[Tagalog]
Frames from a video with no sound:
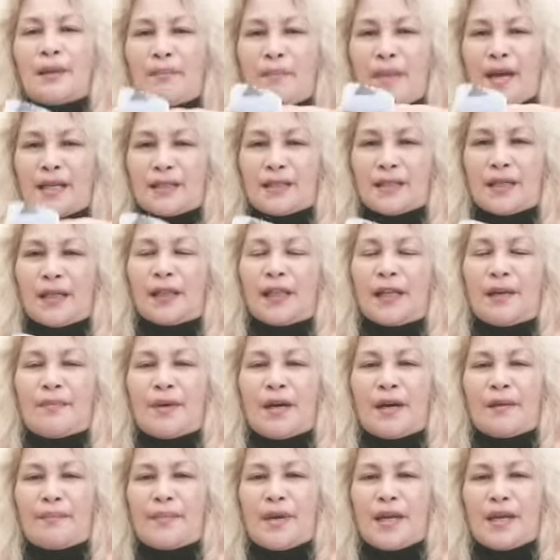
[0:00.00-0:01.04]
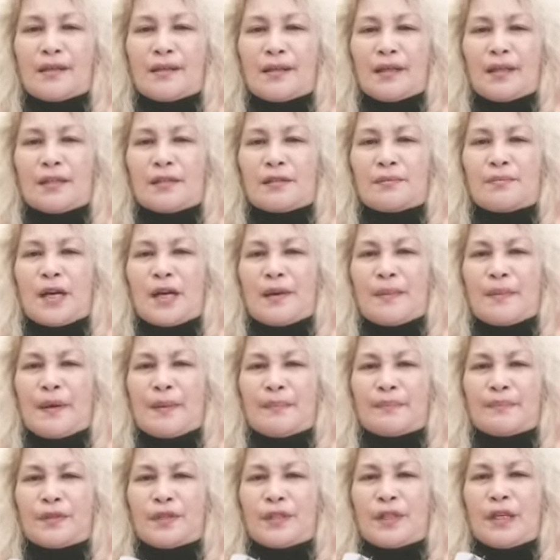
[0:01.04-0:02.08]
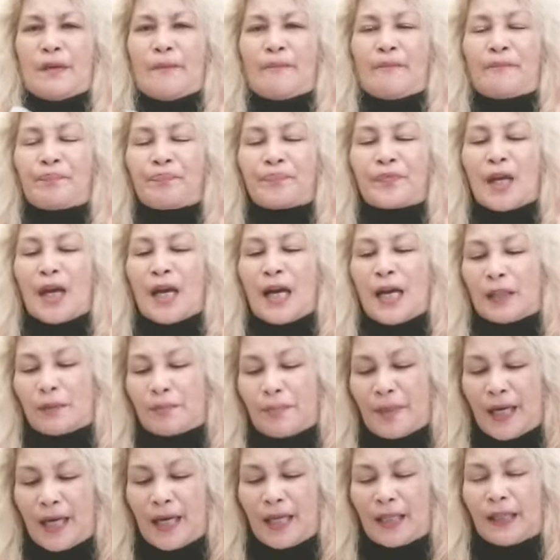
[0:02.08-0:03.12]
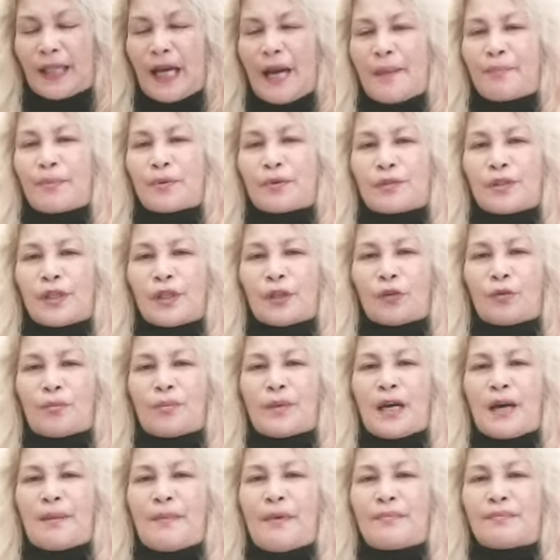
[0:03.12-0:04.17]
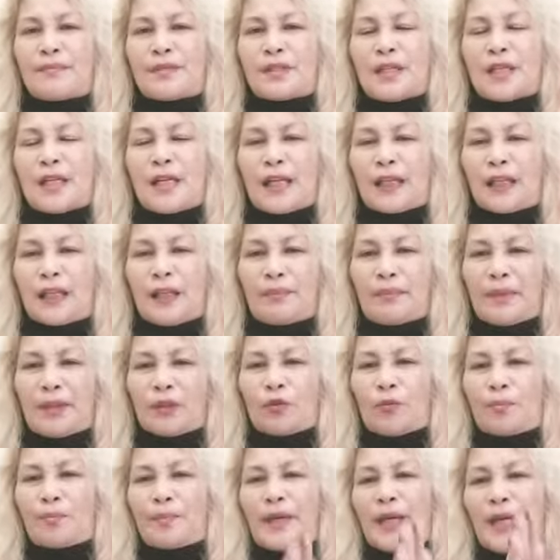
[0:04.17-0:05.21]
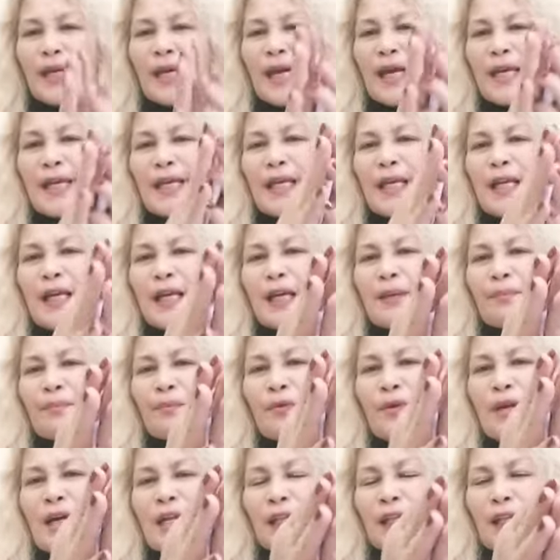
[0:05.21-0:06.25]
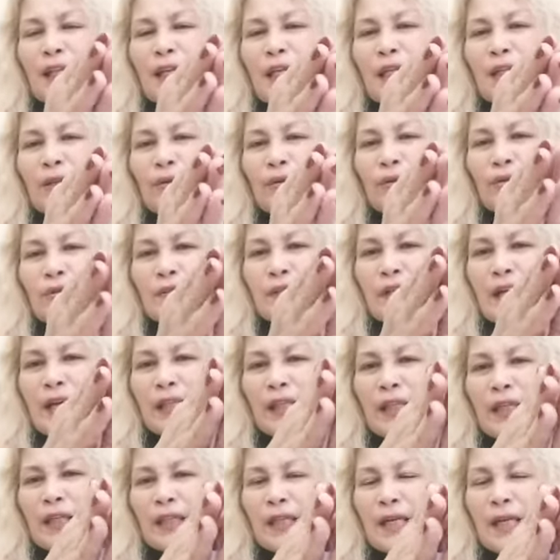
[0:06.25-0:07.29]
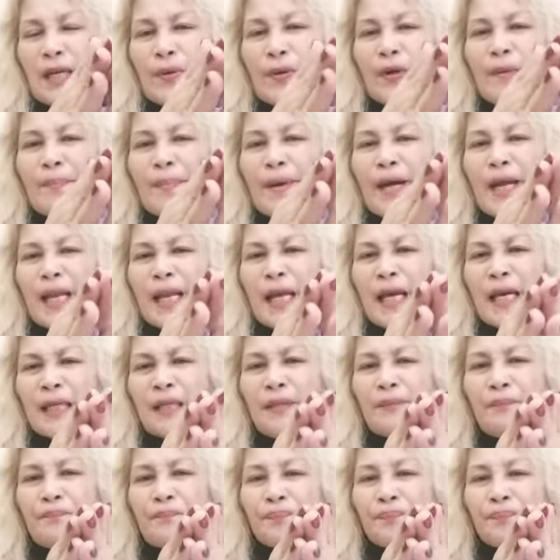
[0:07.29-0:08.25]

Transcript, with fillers: basta't limang beses mga mamsi. At pagkatapos nito mga mamsi natin matupi ay ilagay po natin ito sa ating dalawang palad